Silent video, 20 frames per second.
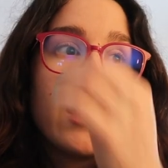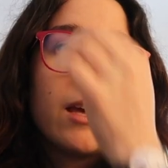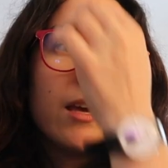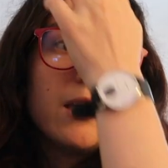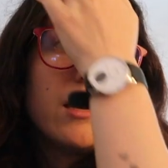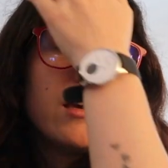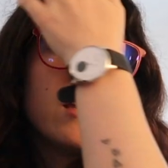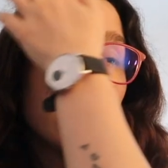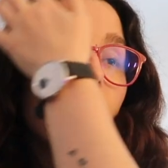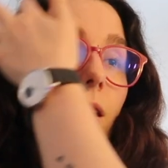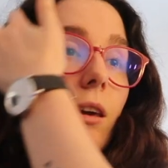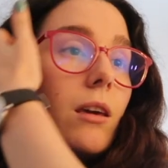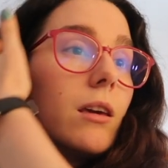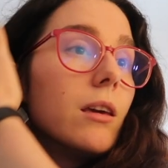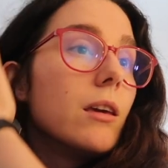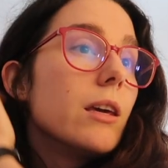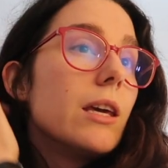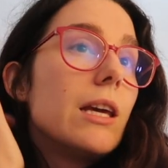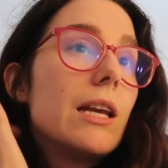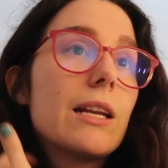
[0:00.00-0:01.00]

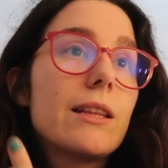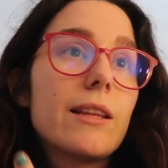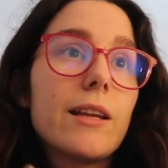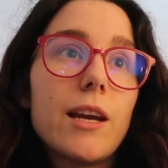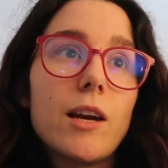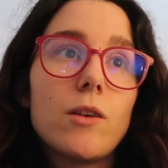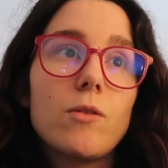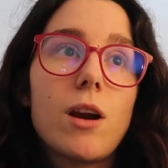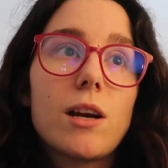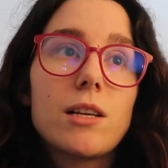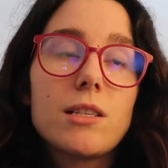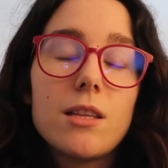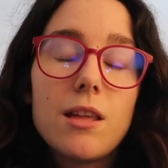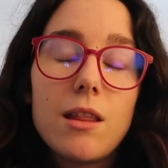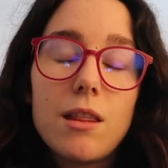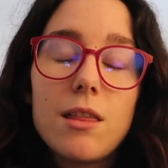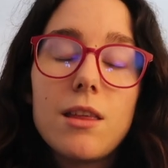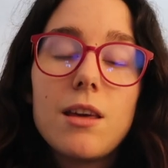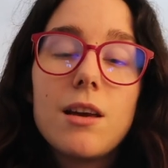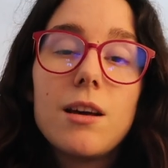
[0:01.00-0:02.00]
y, y la tenían en una
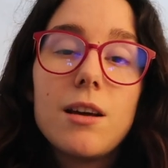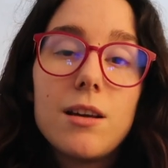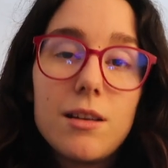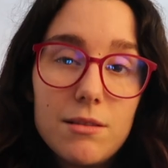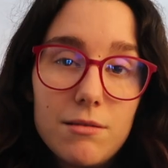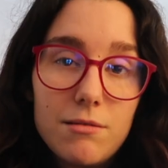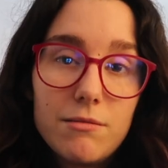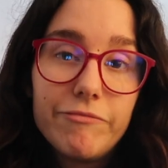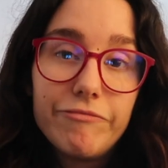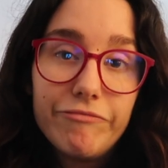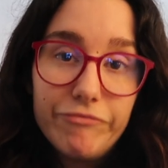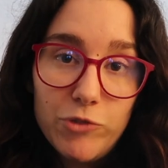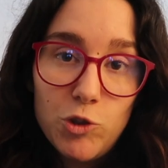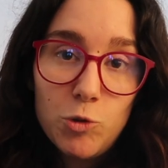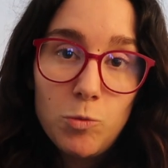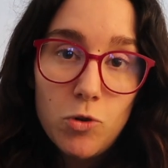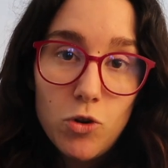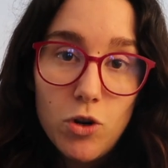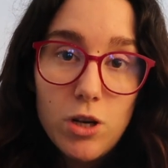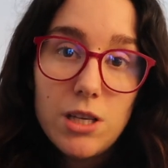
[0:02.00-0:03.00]
residencia,
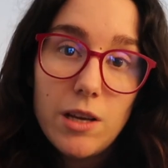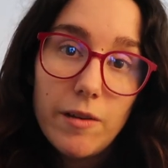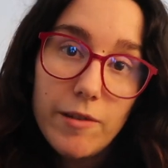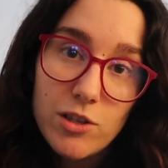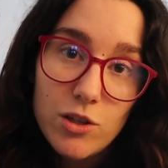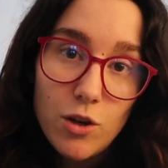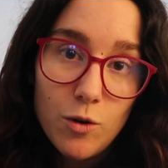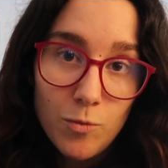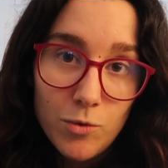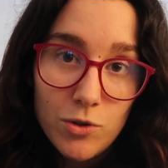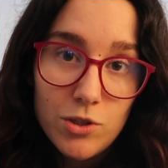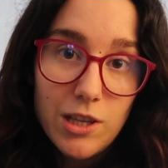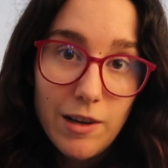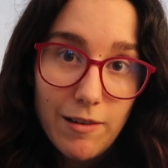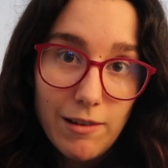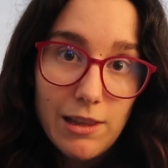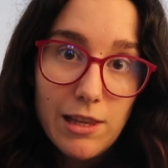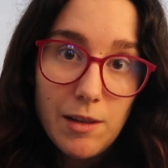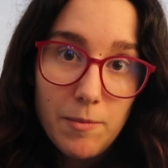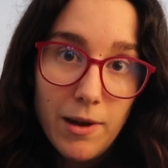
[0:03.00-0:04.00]
supongo que sabéis cómo
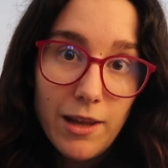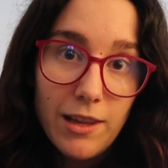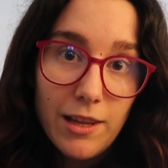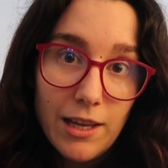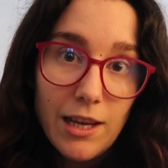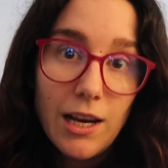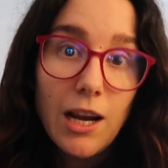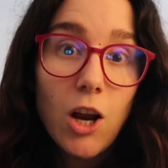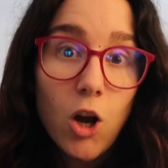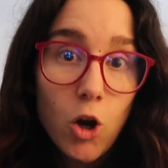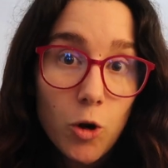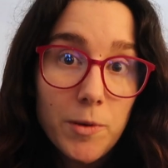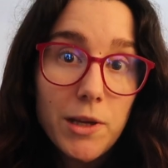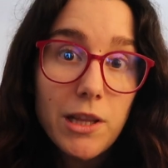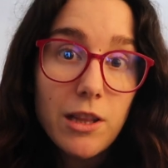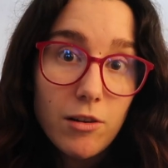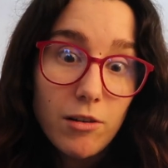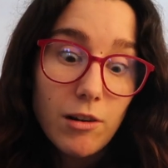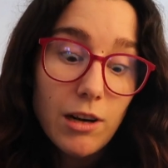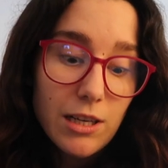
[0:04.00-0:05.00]
estaba el tema del
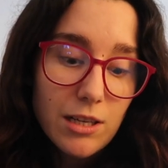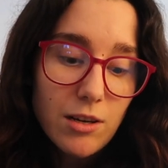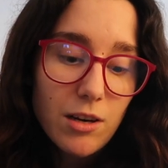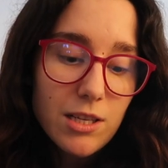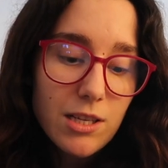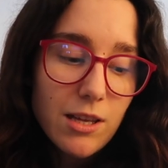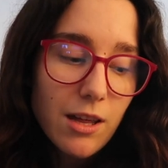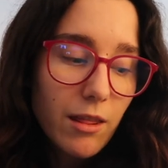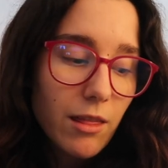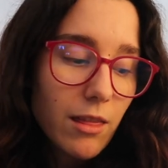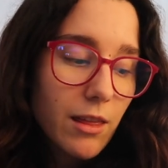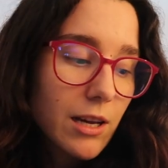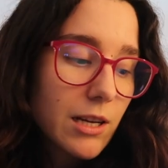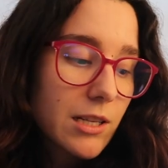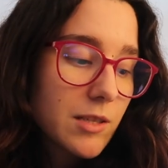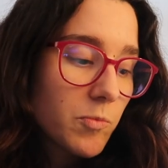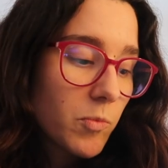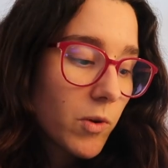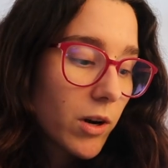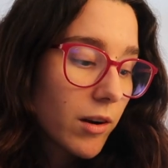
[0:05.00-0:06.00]
COVID con las
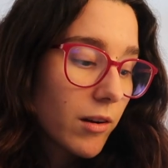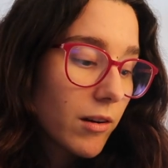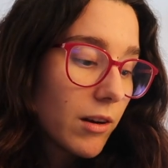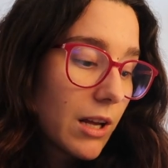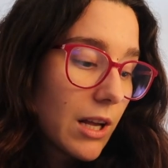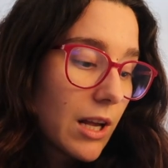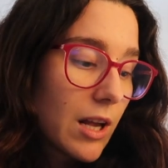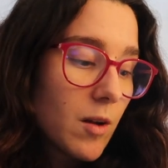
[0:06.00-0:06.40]
residencias, bueno,